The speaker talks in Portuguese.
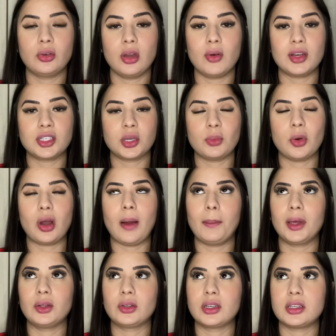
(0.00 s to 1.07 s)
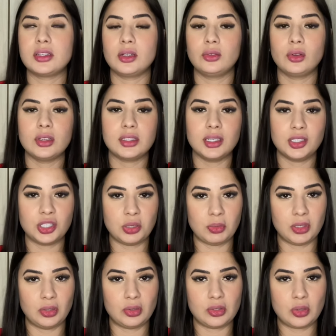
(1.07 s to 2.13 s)
eu acho que meu cabelo cresceu 2
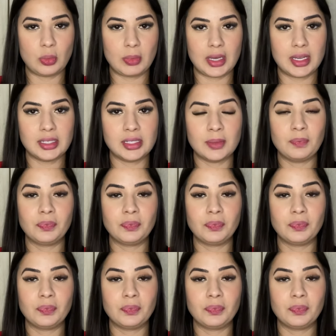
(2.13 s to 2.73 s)
centímetros em um mês.